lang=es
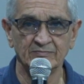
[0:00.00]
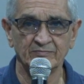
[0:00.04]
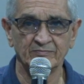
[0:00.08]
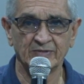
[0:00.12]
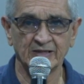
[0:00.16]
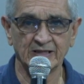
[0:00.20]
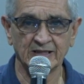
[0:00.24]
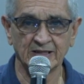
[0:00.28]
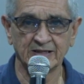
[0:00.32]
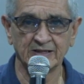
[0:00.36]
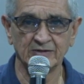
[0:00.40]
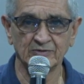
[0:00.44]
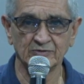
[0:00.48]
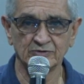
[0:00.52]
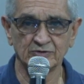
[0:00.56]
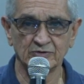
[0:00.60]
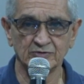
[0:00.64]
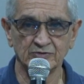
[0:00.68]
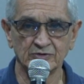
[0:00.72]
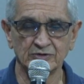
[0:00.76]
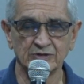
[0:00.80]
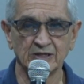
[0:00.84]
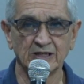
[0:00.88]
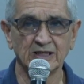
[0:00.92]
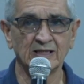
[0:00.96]
para que
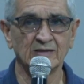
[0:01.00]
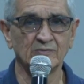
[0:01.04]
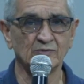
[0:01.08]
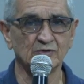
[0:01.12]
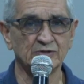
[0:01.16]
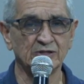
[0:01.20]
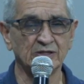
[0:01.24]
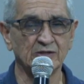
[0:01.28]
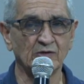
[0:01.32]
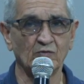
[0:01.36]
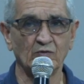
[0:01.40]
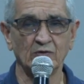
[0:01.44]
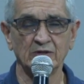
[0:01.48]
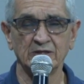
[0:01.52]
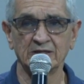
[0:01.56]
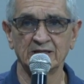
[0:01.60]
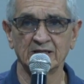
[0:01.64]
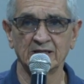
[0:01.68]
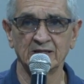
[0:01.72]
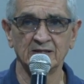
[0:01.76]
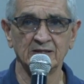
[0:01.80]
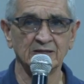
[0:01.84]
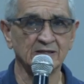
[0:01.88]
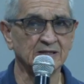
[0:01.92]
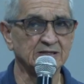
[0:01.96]
nosotros tengamos en
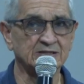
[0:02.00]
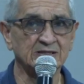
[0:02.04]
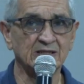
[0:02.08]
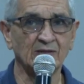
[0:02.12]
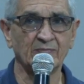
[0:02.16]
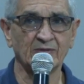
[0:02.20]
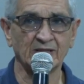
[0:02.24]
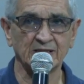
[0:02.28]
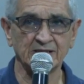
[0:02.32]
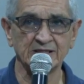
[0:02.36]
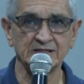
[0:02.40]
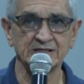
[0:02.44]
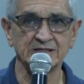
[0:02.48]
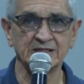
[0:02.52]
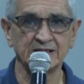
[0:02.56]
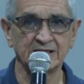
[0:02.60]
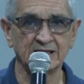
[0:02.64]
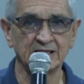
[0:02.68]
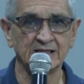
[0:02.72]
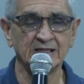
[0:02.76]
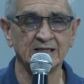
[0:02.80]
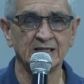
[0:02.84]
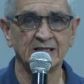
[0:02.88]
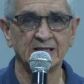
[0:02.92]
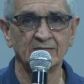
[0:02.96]
cuenta esta
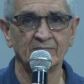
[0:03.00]
partecita.